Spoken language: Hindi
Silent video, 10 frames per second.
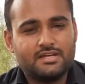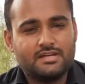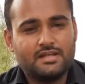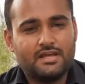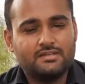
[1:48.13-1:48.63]

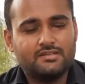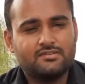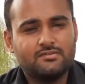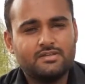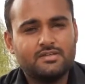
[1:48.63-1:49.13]
चैनल है ये
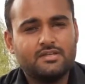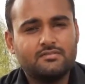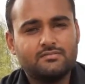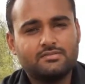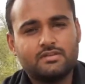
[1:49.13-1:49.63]
सभी ये
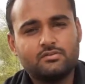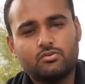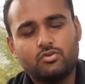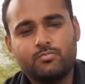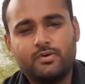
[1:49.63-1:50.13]

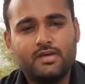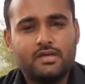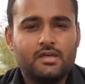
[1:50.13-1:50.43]
यूट्यूब पे